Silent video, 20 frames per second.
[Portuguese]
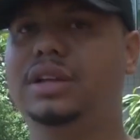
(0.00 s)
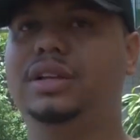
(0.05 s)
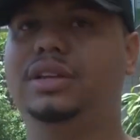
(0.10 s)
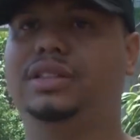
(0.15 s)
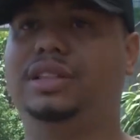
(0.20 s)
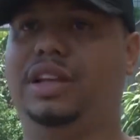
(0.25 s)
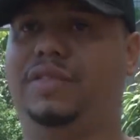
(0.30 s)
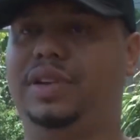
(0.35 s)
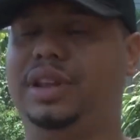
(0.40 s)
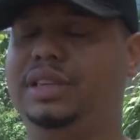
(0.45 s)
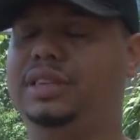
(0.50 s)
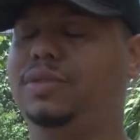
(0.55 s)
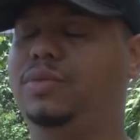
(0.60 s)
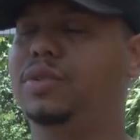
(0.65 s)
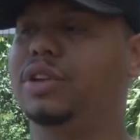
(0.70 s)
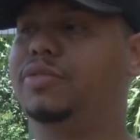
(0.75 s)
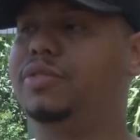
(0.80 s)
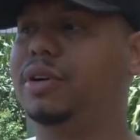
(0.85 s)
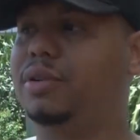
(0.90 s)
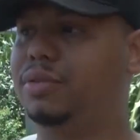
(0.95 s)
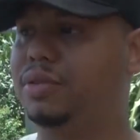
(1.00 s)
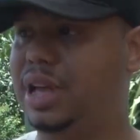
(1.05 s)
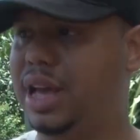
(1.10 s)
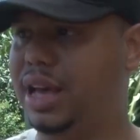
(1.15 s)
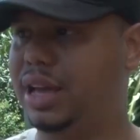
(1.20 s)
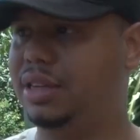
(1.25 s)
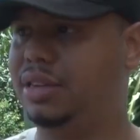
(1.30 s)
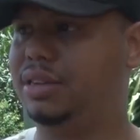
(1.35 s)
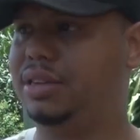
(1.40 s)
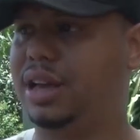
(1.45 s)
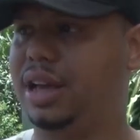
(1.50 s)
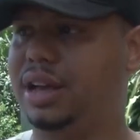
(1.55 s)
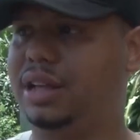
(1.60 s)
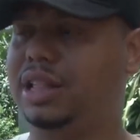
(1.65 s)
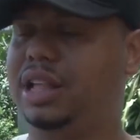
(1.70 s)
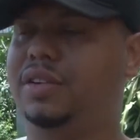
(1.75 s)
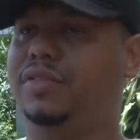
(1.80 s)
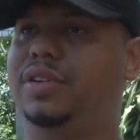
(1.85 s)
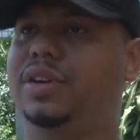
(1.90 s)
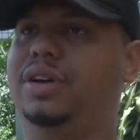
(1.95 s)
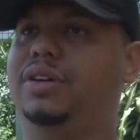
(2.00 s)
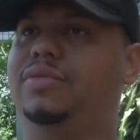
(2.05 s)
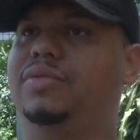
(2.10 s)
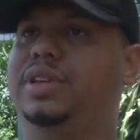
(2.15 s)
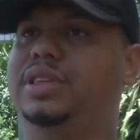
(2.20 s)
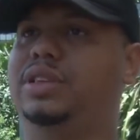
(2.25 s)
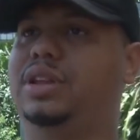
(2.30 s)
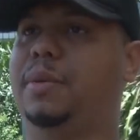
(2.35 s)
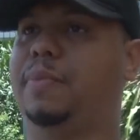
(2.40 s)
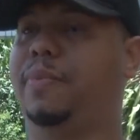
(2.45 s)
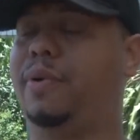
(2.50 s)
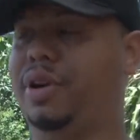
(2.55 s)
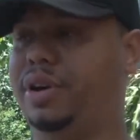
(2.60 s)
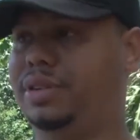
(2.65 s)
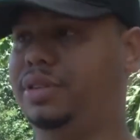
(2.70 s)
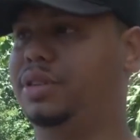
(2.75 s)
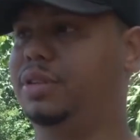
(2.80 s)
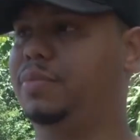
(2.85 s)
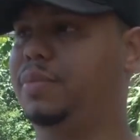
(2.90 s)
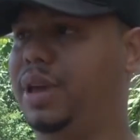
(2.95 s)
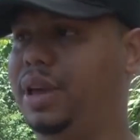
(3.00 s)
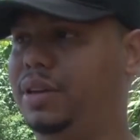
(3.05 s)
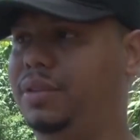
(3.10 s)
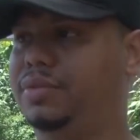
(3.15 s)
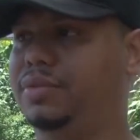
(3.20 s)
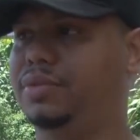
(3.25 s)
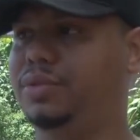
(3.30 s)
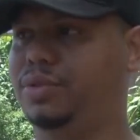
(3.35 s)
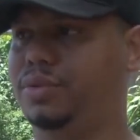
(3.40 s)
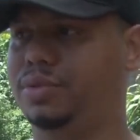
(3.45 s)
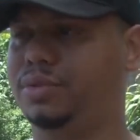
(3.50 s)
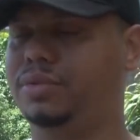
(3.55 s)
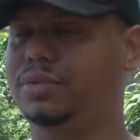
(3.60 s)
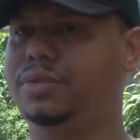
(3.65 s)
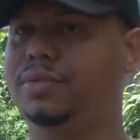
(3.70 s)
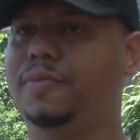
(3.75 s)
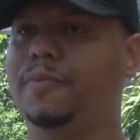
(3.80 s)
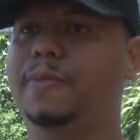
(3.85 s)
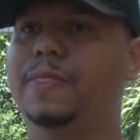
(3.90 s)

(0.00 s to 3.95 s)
Estava na segunda faculdade já, estava fazendo a pós também, junto